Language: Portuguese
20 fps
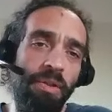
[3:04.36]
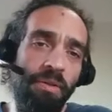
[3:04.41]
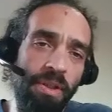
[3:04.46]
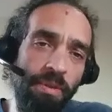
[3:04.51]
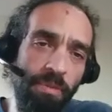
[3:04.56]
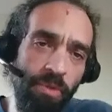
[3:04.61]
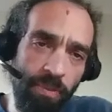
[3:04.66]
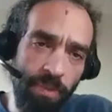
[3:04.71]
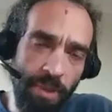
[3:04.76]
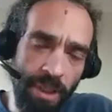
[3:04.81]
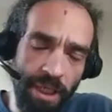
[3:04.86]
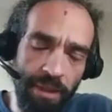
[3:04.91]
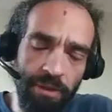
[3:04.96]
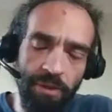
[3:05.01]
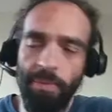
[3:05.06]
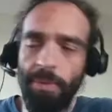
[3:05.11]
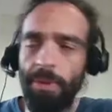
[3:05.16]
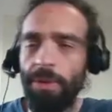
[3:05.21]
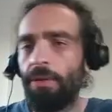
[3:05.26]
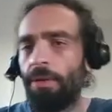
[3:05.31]
você multiplicar dois
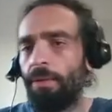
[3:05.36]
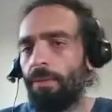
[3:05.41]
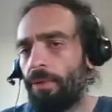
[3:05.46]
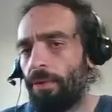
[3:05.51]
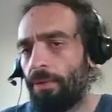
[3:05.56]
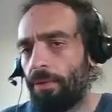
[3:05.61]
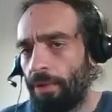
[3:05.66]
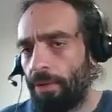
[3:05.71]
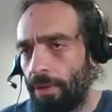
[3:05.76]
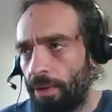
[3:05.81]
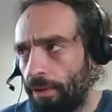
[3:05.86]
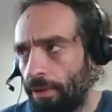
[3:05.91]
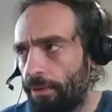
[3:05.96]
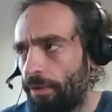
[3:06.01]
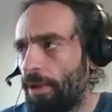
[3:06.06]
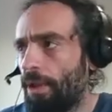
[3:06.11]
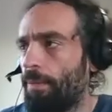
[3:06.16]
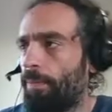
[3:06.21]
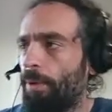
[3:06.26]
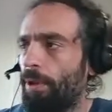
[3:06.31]
polinômios, isso
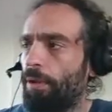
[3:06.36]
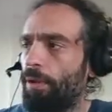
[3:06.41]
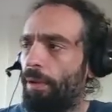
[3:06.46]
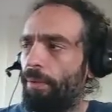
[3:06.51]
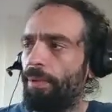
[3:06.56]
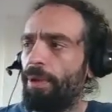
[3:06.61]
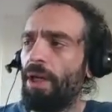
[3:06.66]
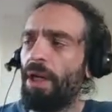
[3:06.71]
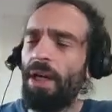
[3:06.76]
dá um polinômio.